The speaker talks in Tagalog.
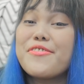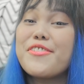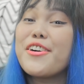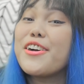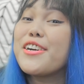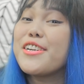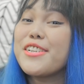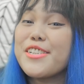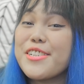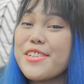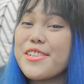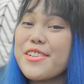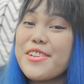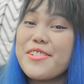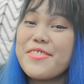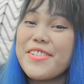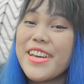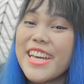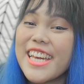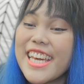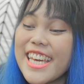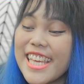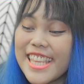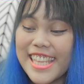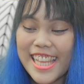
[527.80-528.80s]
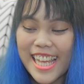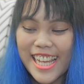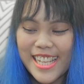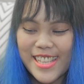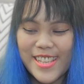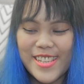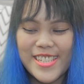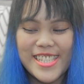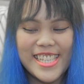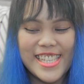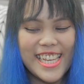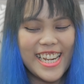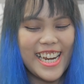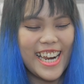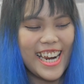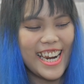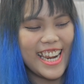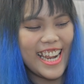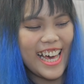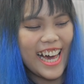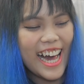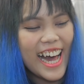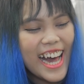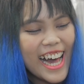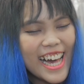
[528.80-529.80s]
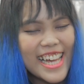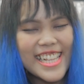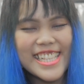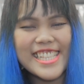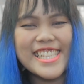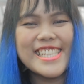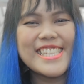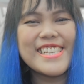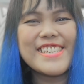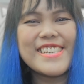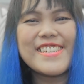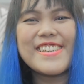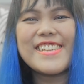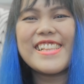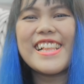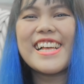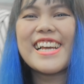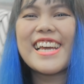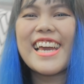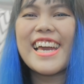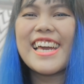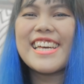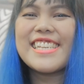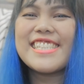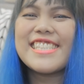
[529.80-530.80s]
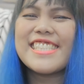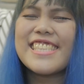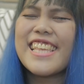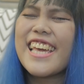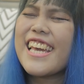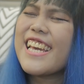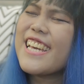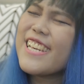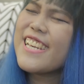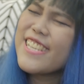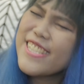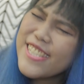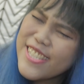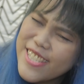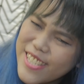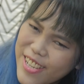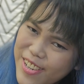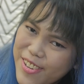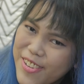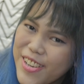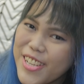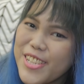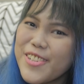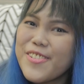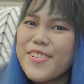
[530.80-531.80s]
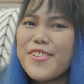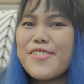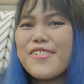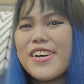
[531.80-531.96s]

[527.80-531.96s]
for sure makita niyo silang lahat. So yun lang guys. Thank you so much for